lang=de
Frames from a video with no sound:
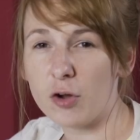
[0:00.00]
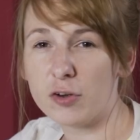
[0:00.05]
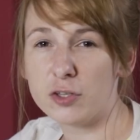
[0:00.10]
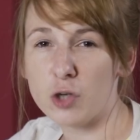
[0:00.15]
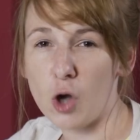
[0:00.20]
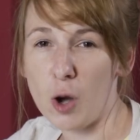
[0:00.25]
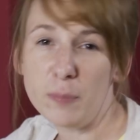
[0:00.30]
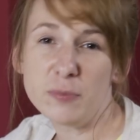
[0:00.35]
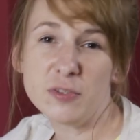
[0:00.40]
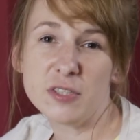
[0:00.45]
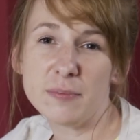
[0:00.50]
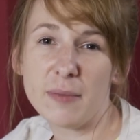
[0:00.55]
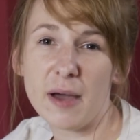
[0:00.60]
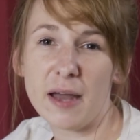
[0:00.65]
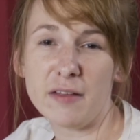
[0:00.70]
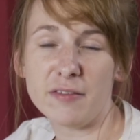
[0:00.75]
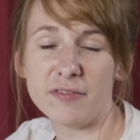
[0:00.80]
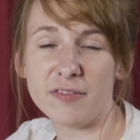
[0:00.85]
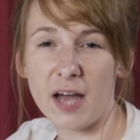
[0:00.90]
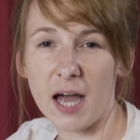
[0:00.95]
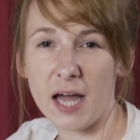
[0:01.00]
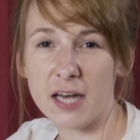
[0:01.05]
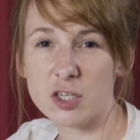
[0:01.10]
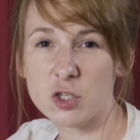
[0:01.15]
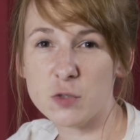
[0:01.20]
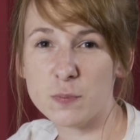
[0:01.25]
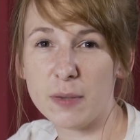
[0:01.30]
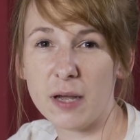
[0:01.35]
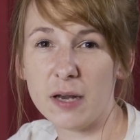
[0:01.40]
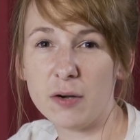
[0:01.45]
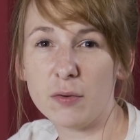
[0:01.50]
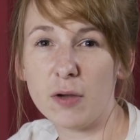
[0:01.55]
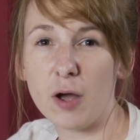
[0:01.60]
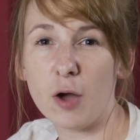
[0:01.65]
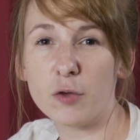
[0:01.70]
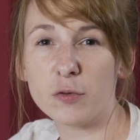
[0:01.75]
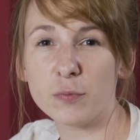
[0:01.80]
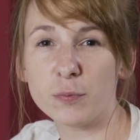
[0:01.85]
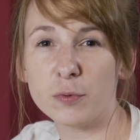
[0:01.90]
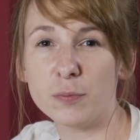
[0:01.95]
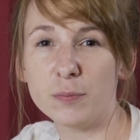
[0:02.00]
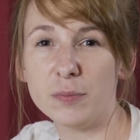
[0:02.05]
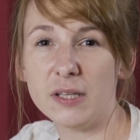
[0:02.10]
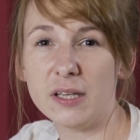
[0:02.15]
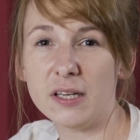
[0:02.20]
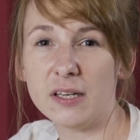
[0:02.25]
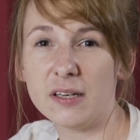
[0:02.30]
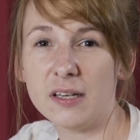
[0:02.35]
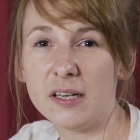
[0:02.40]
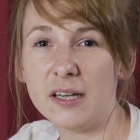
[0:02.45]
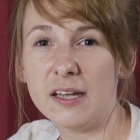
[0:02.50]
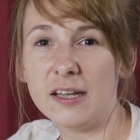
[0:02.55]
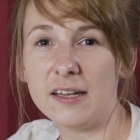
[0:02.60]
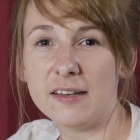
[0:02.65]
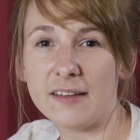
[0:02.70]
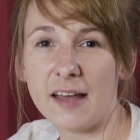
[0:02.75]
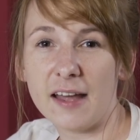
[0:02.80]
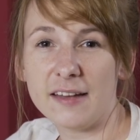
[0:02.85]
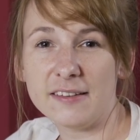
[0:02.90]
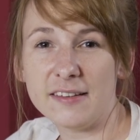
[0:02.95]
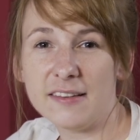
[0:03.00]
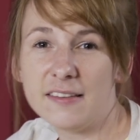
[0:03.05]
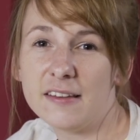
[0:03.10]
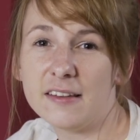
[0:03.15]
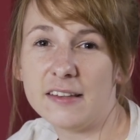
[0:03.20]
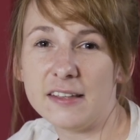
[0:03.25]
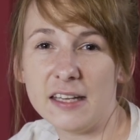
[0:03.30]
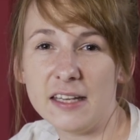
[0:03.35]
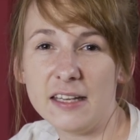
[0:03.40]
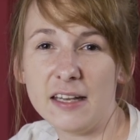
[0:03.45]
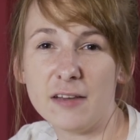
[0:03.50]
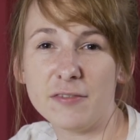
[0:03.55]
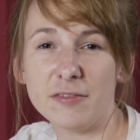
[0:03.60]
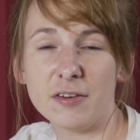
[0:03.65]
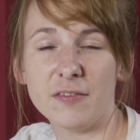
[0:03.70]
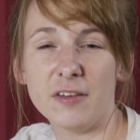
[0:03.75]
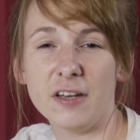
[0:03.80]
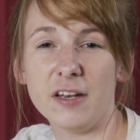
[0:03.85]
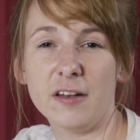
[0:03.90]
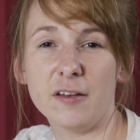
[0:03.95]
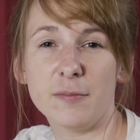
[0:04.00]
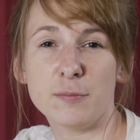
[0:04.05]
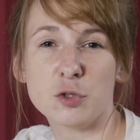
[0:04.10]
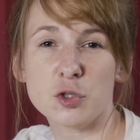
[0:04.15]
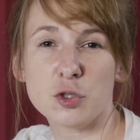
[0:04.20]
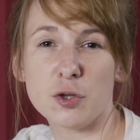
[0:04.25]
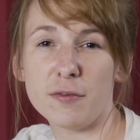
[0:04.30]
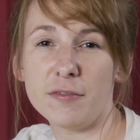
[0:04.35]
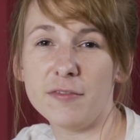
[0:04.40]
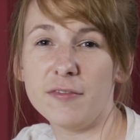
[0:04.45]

auch die optimale Fadenspannung ausprobieren, da diese je nach verwendetem Stoff